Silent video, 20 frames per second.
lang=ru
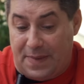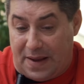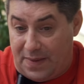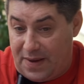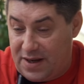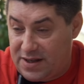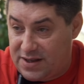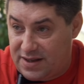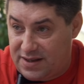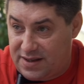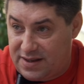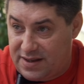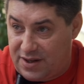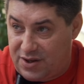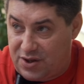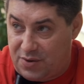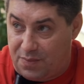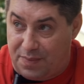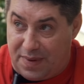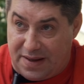А наша
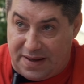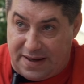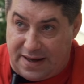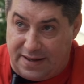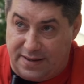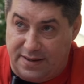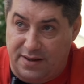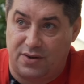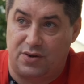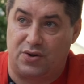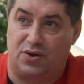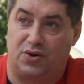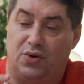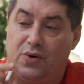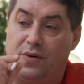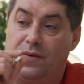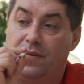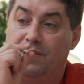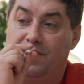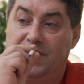задача понять,
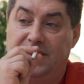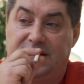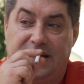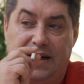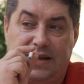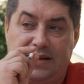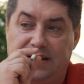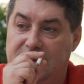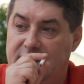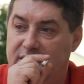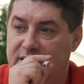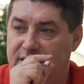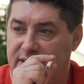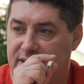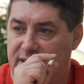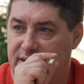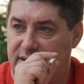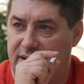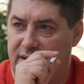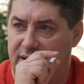что без тактики и
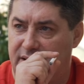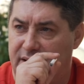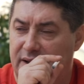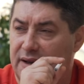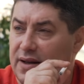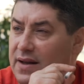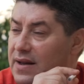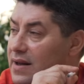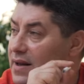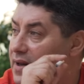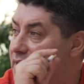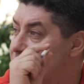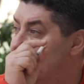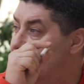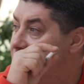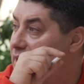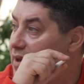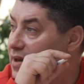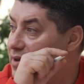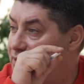стратегии
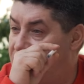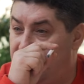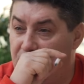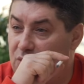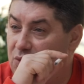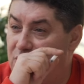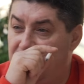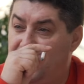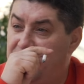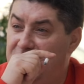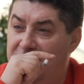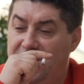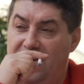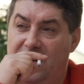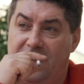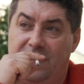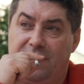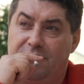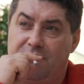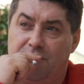триумф не
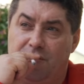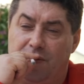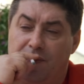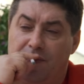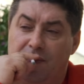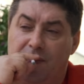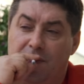реализуем.